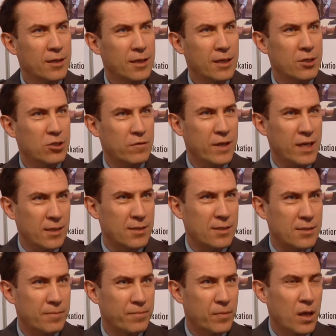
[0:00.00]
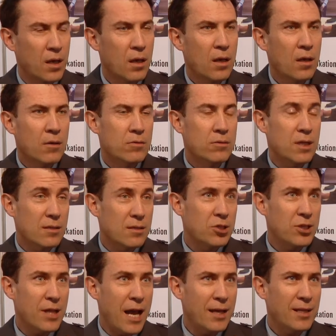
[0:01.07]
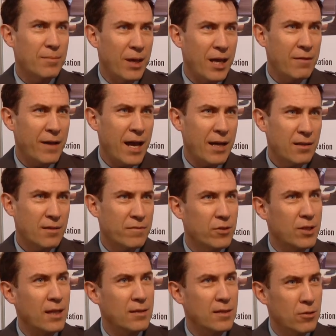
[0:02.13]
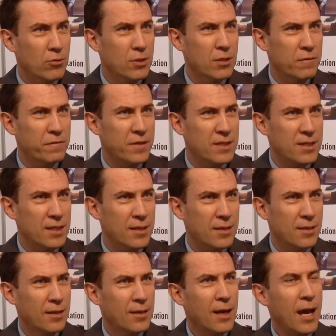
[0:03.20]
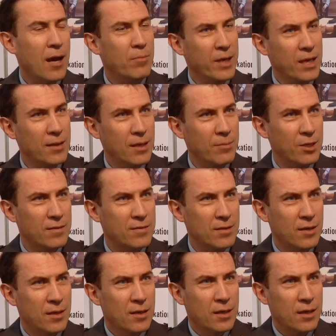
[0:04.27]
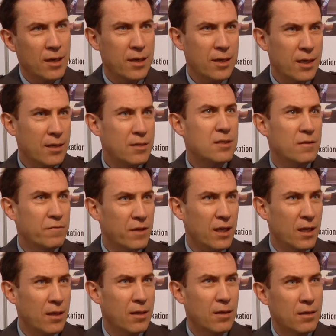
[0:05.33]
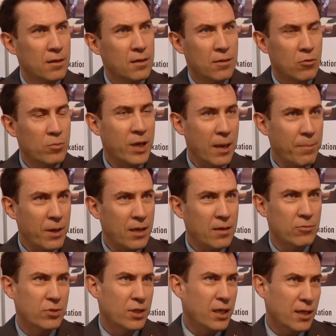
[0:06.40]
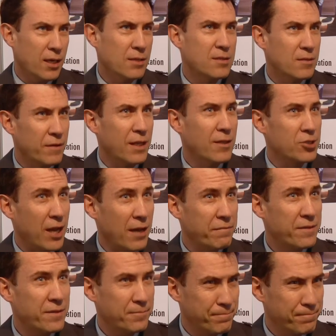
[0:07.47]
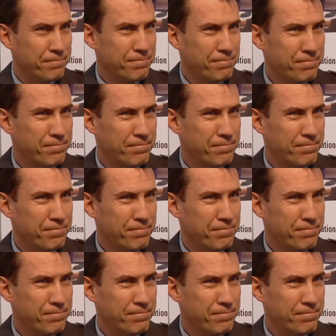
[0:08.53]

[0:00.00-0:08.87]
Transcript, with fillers: dell'esercito è la migliore scuola pratica di condotta in Svizzera. È un vero valore aggiunto che i giovani ufficiali portano con sé nella propria vita civile.